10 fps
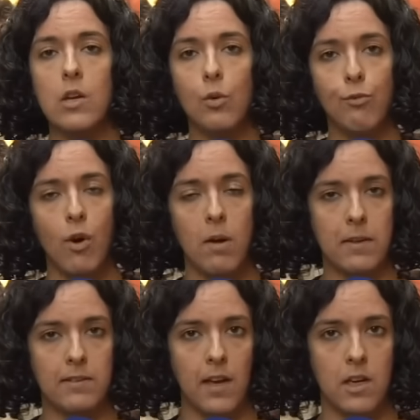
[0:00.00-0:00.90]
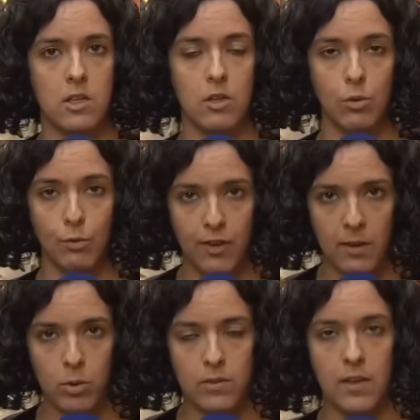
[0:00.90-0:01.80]
il nous faut un message de
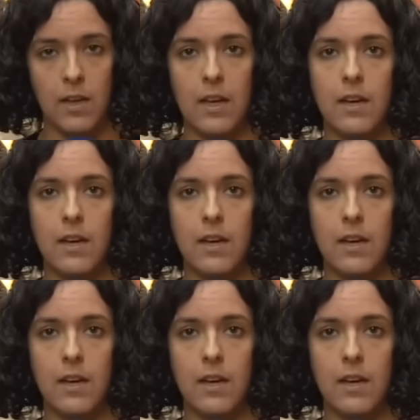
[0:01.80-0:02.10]
fermeté